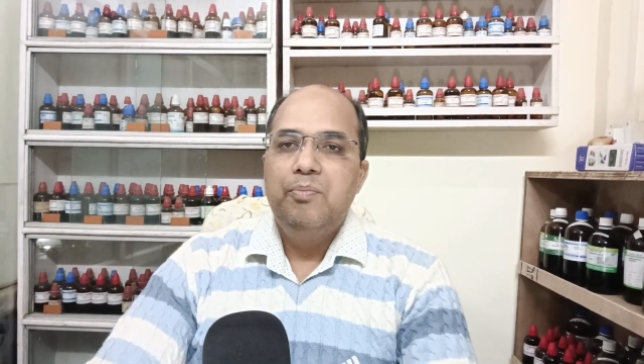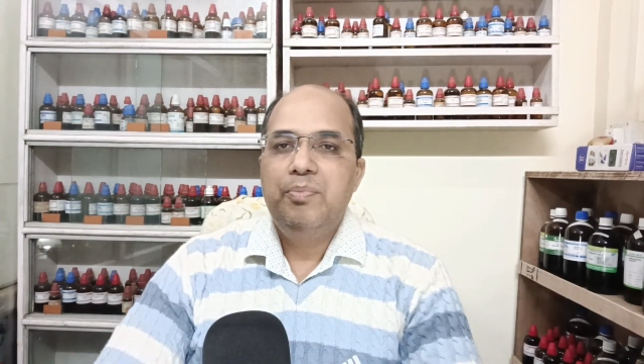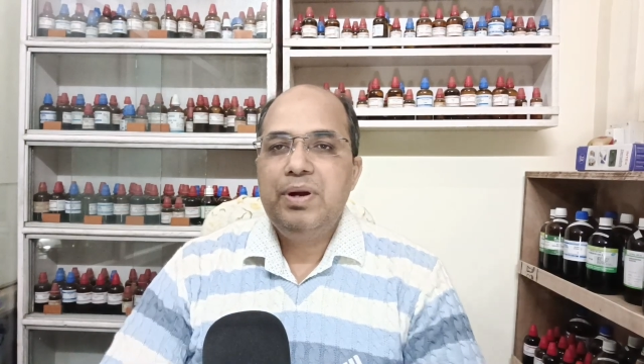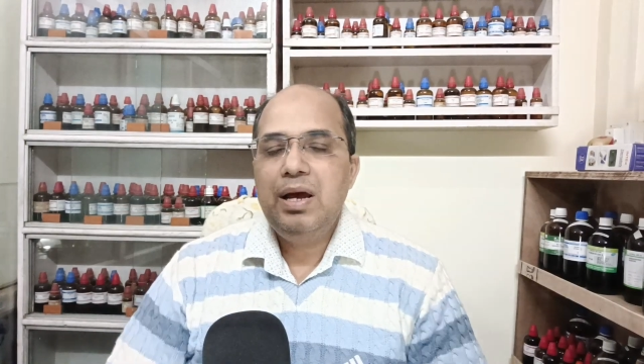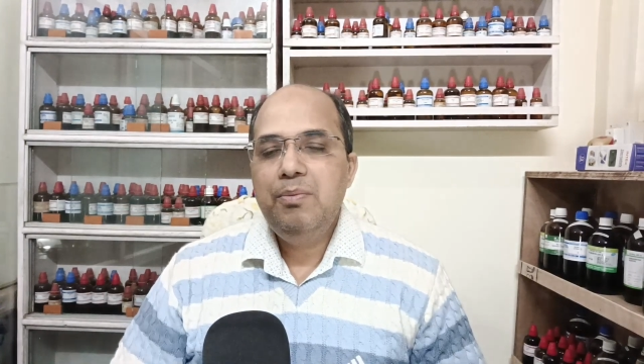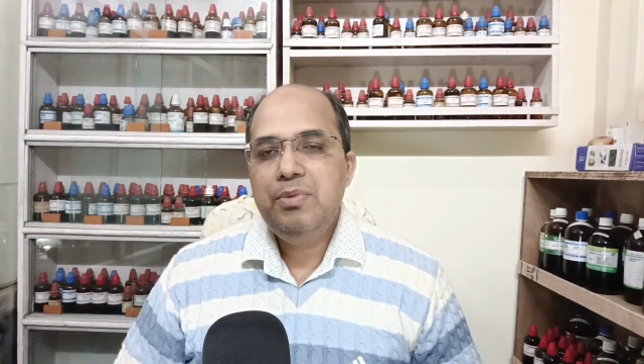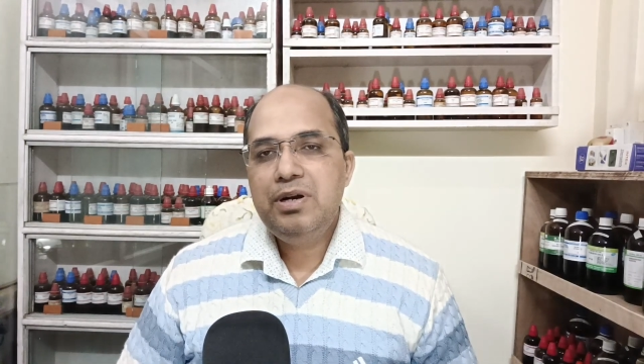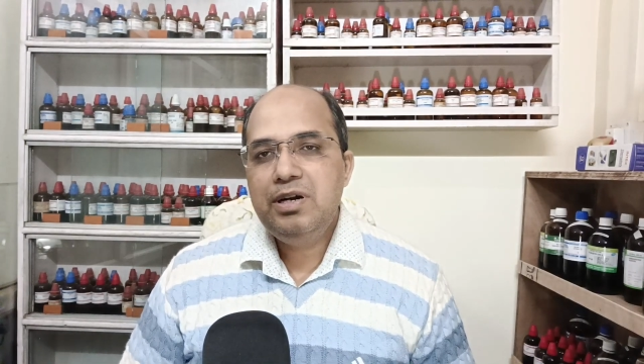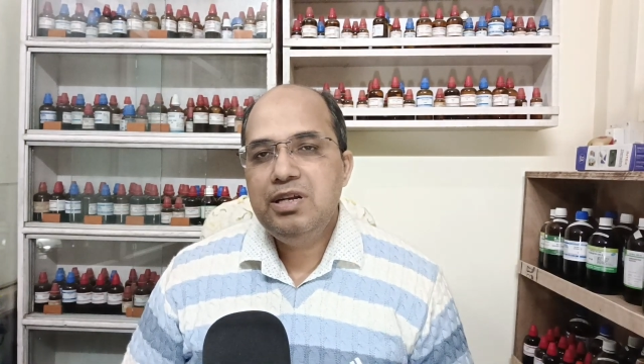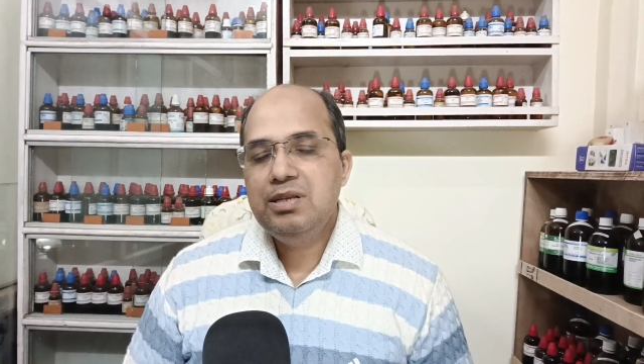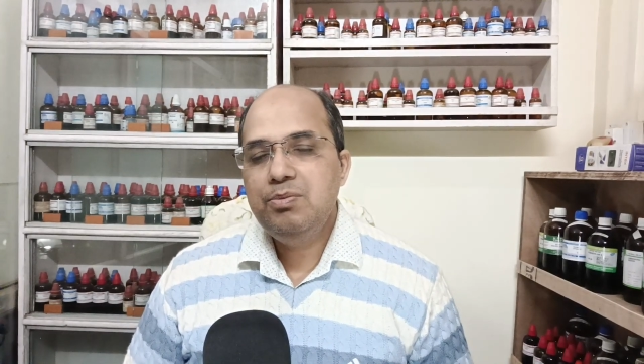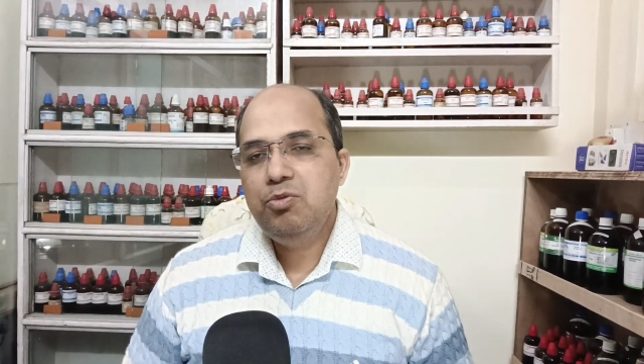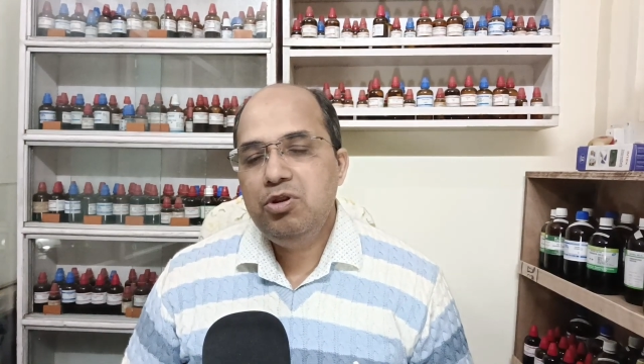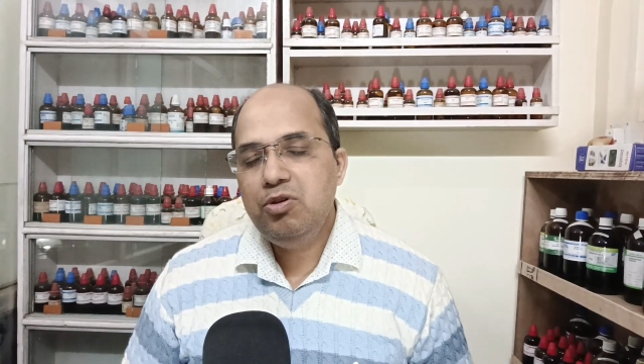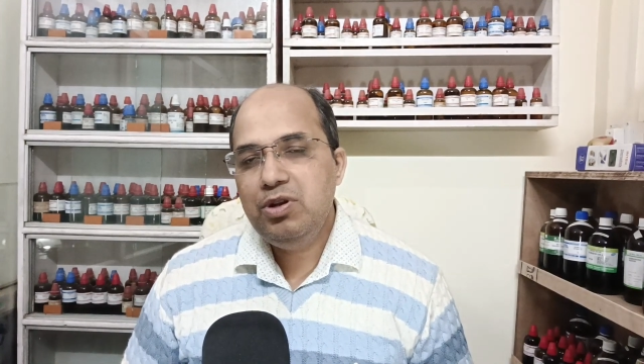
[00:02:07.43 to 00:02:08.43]
प्राइमरी
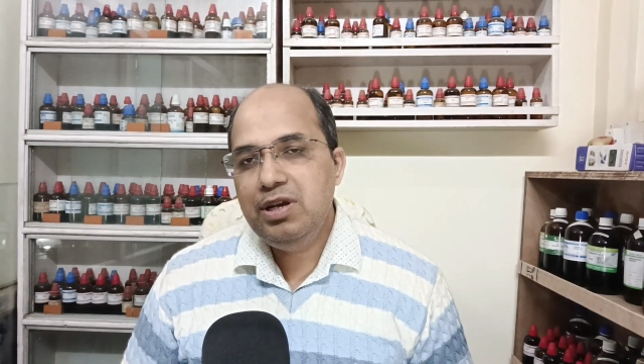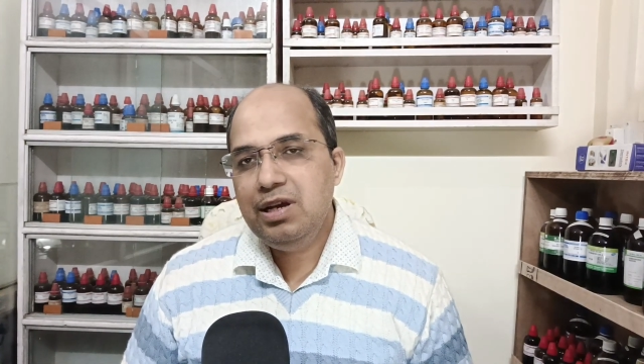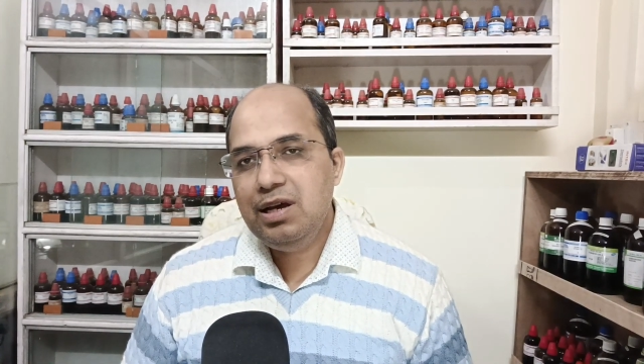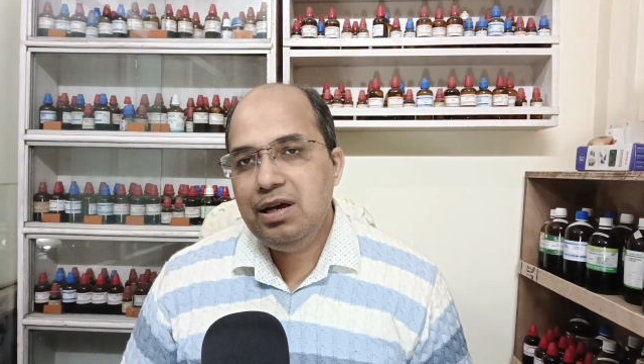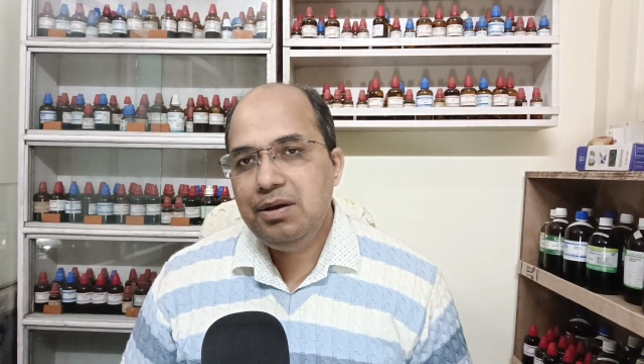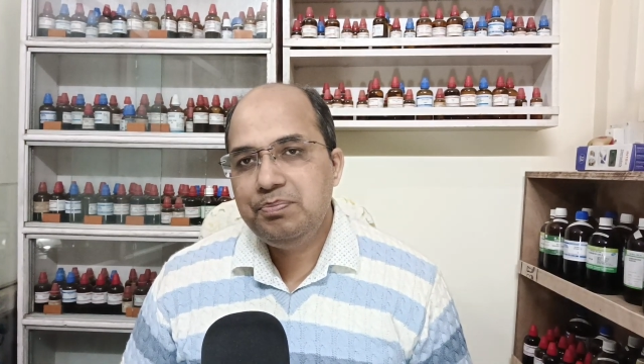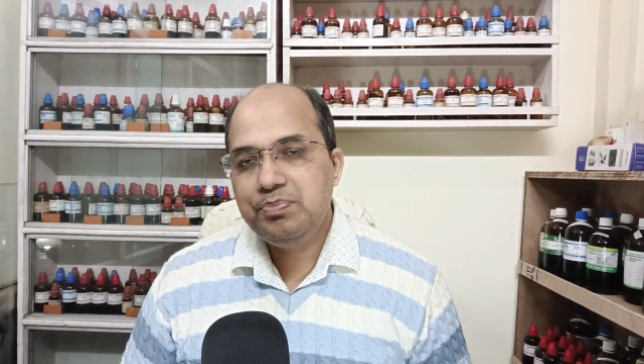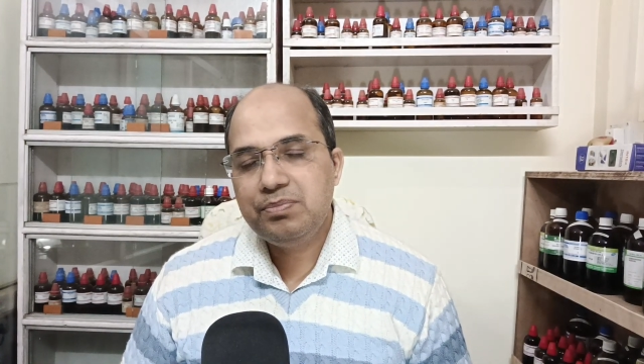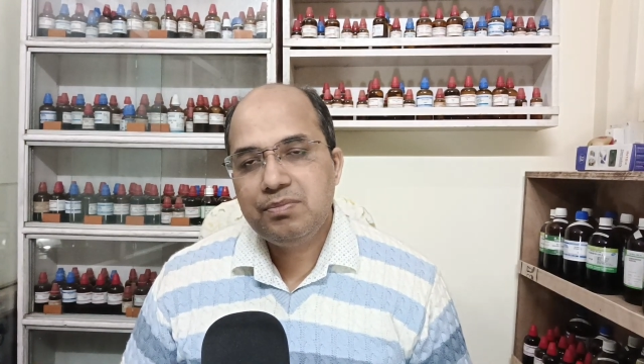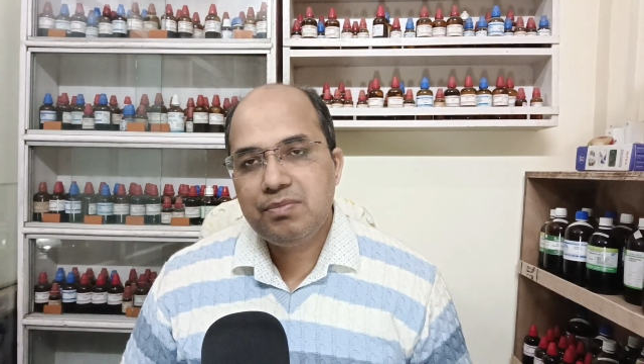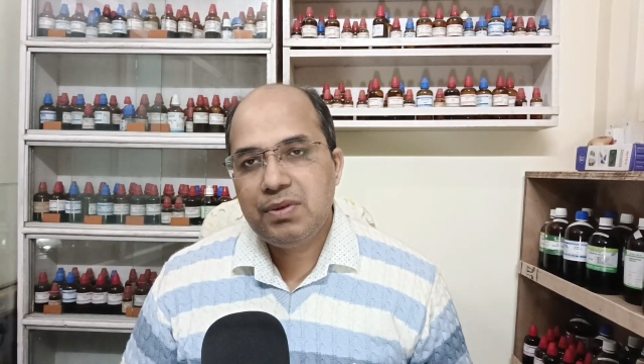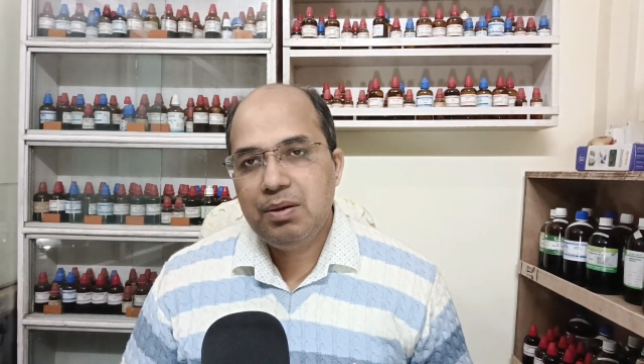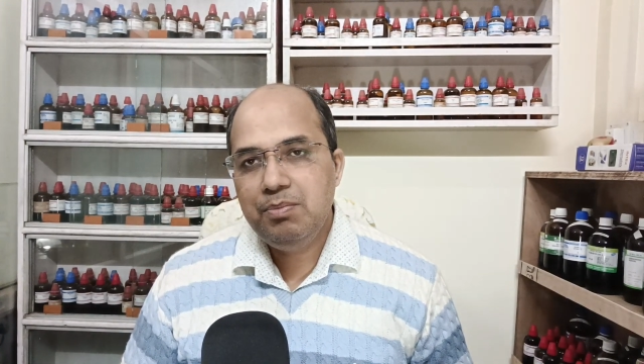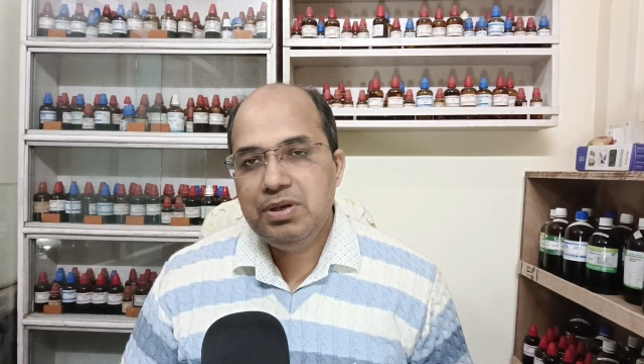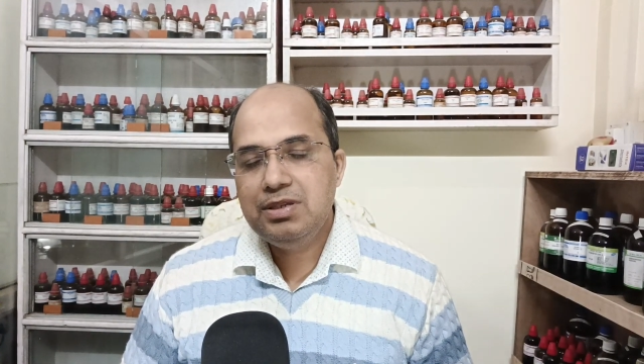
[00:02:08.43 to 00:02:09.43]
डिस्मोरिया
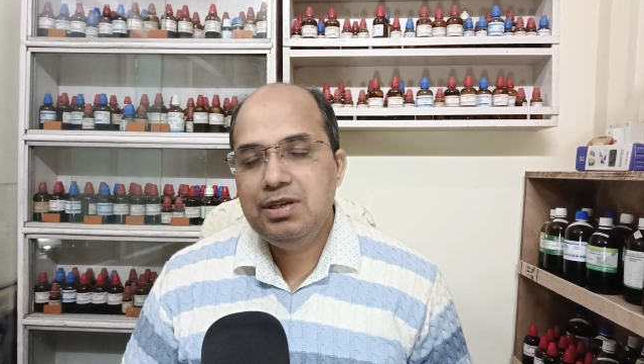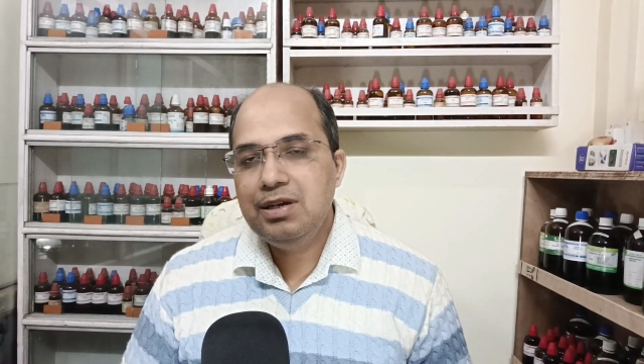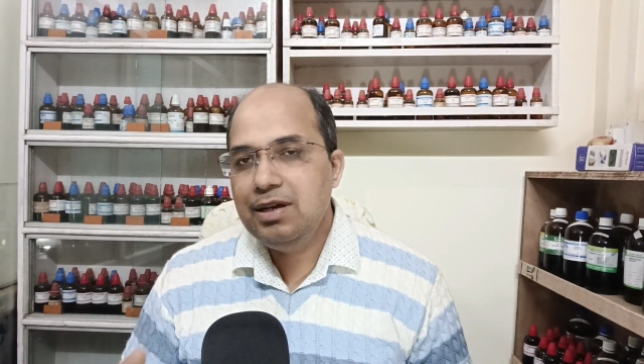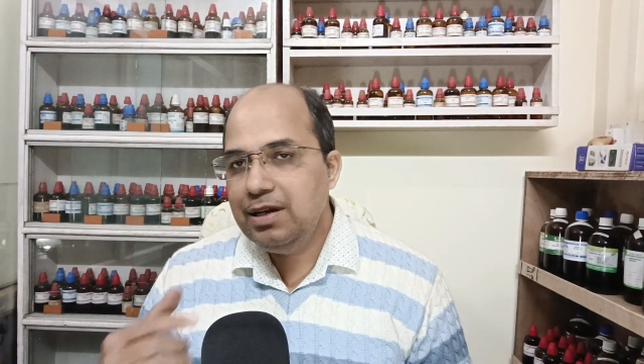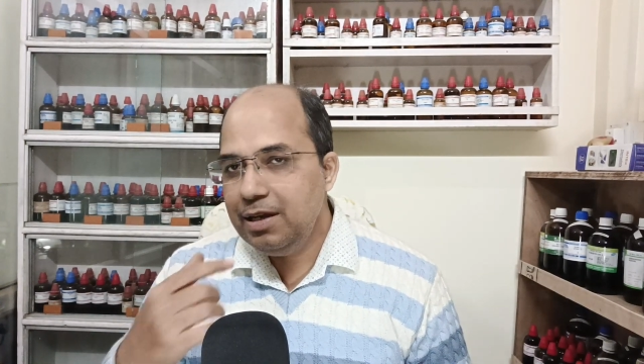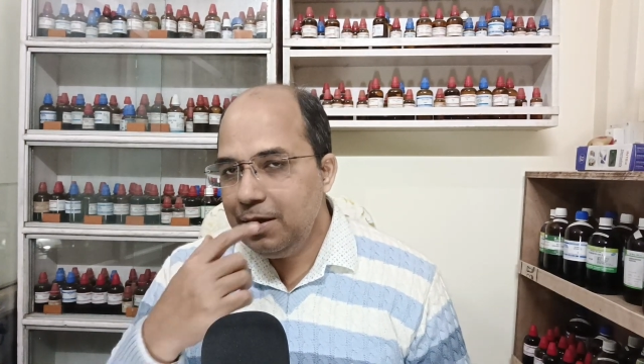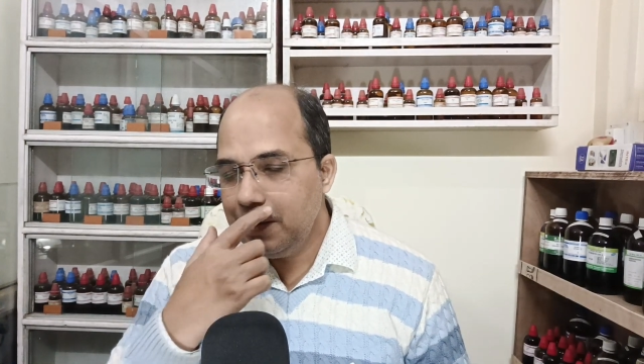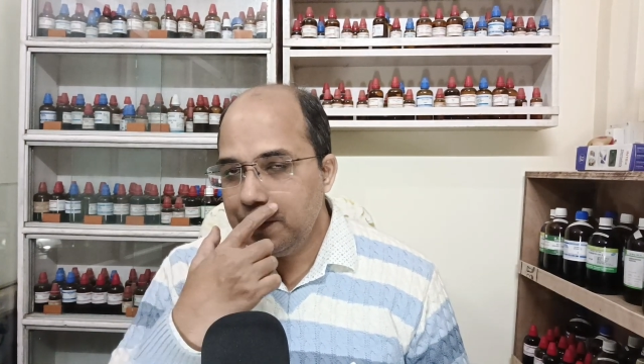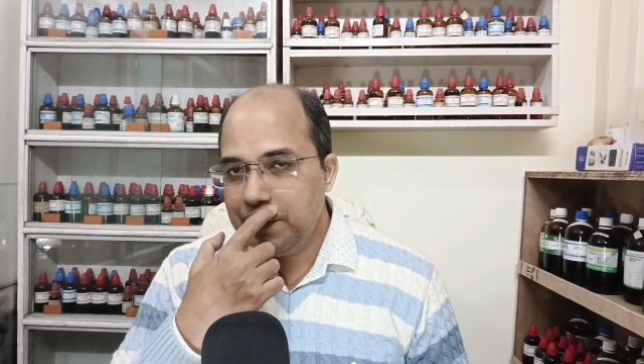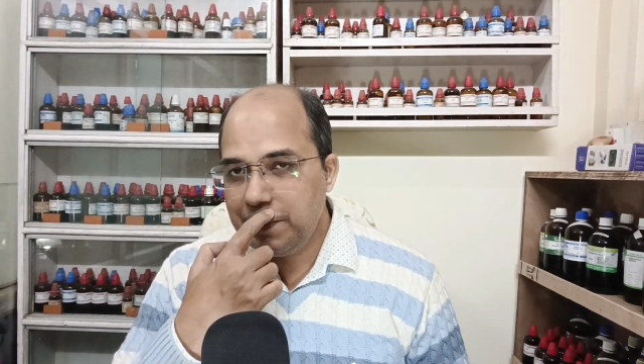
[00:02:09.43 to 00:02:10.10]
बेसिकली